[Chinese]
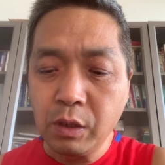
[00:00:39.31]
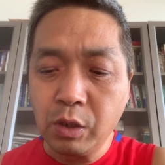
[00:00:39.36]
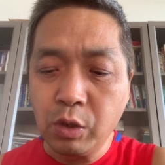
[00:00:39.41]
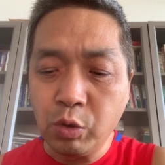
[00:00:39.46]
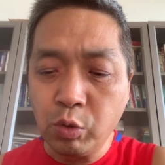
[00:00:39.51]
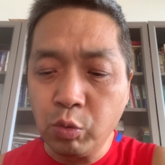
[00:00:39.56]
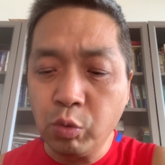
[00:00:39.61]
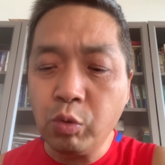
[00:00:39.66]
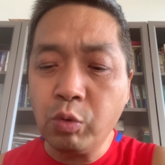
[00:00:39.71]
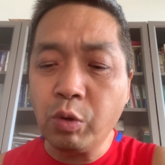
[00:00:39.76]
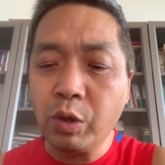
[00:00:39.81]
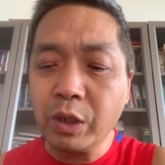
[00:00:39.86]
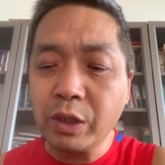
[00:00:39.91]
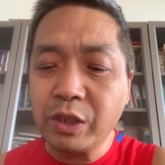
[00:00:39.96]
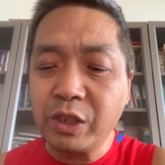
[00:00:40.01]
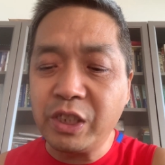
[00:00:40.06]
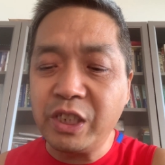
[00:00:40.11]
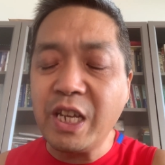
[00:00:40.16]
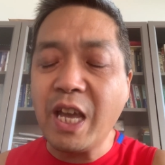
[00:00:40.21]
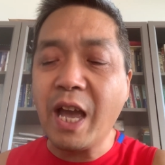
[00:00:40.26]
如果
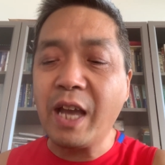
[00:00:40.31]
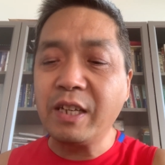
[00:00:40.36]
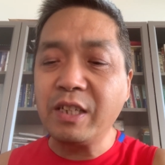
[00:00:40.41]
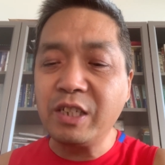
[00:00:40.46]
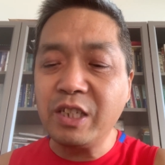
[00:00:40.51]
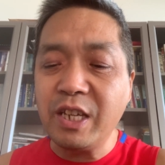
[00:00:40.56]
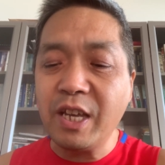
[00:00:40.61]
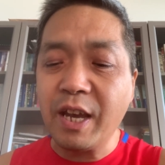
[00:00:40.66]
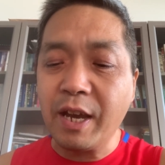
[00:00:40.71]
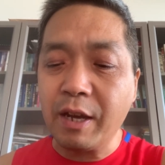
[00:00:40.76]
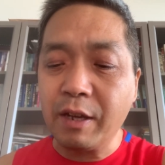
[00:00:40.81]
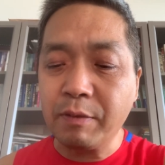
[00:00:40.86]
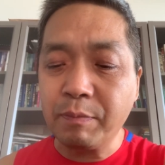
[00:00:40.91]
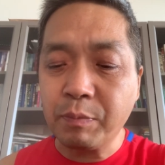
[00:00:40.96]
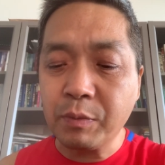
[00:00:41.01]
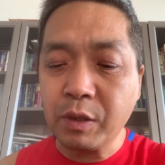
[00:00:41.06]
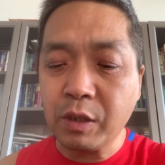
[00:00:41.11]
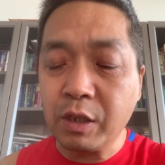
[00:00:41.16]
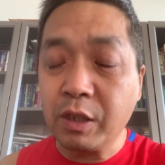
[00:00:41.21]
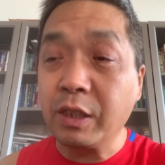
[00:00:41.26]
建业
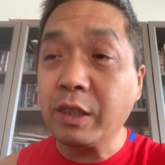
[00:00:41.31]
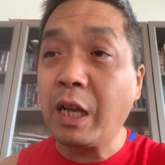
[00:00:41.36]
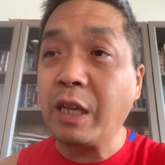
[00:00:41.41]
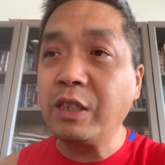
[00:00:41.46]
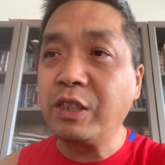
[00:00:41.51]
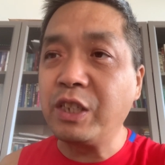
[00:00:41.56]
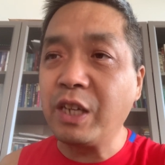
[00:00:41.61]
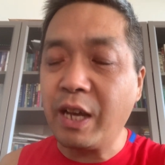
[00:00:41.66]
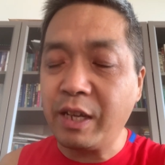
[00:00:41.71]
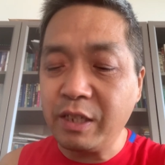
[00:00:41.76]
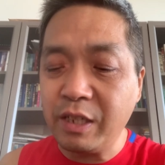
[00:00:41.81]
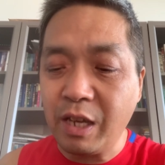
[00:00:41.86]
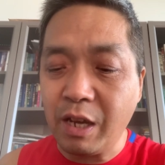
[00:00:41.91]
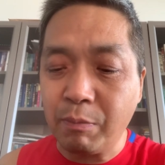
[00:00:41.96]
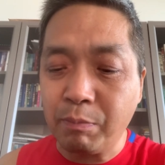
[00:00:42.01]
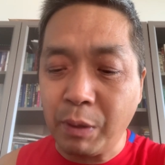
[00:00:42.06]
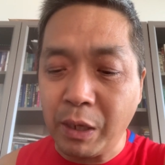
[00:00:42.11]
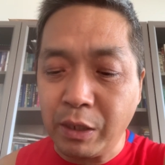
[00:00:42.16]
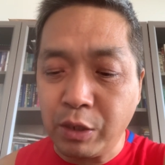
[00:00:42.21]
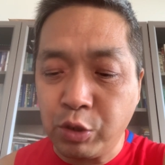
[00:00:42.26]
河南建
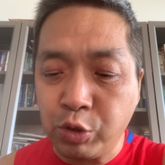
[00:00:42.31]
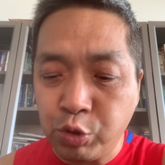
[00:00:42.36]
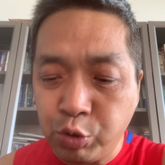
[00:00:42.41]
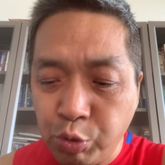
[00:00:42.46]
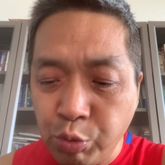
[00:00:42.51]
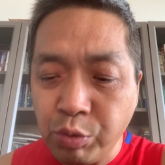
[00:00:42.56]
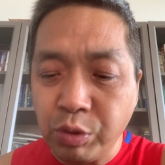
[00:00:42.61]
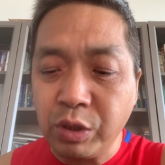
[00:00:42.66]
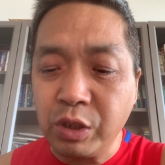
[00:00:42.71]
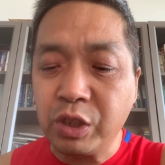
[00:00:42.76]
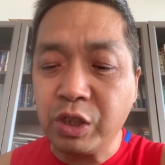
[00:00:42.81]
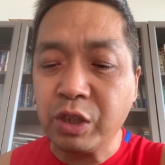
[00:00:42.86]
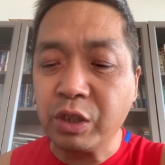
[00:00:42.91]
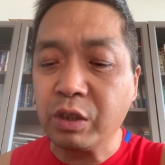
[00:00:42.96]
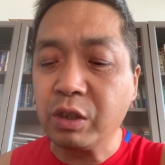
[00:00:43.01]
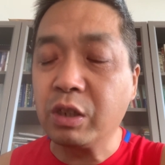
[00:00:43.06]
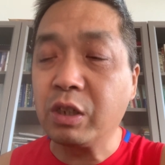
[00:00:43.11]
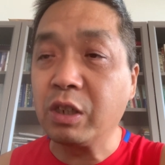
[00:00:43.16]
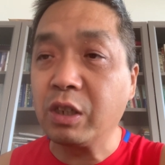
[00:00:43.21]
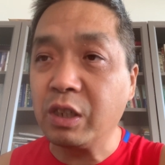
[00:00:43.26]
业被汛
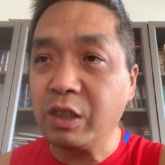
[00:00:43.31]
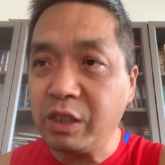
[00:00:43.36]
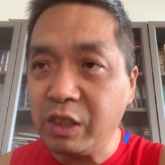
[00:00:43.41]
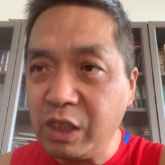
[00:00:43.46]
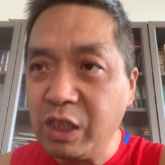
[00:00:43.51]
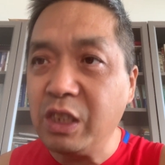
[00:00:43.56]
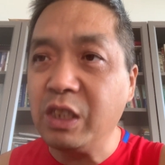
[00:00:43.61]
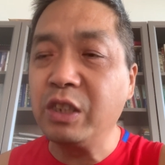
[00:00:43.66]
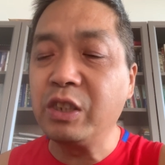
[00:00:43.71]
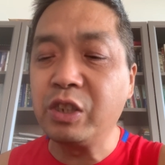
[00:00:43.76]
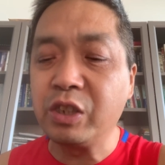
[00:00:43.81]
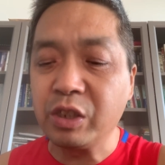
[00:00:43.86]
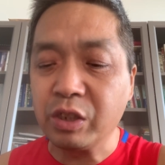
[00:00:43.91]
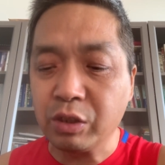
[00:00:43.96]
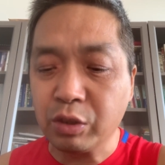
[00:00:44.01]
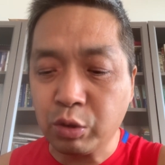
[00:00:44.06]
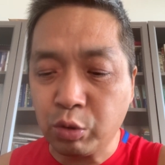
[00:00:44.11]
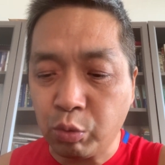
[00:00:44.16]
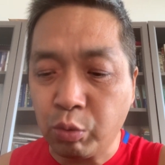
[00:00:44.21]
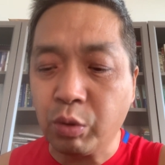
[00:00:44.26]
情和疫
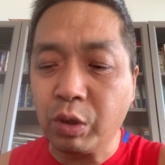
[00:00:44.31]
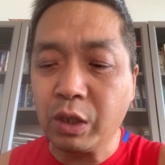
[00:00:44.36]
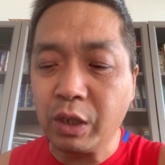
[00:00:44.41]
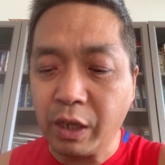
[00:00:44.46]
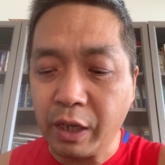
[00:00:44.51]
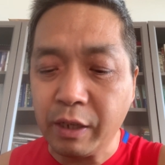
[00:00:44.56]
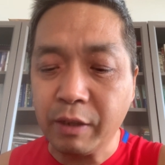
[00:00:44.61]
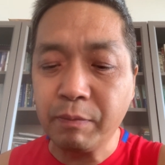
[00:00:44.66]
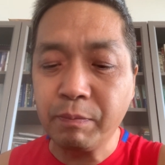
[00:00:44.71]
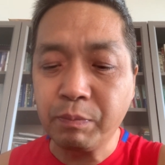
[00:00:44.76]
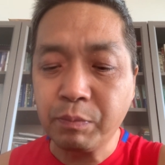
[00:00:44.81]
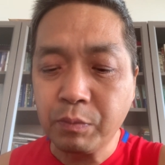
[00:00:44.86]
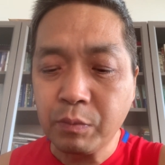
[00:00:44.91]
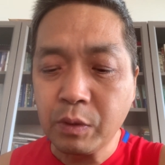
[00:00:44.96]
情拖累，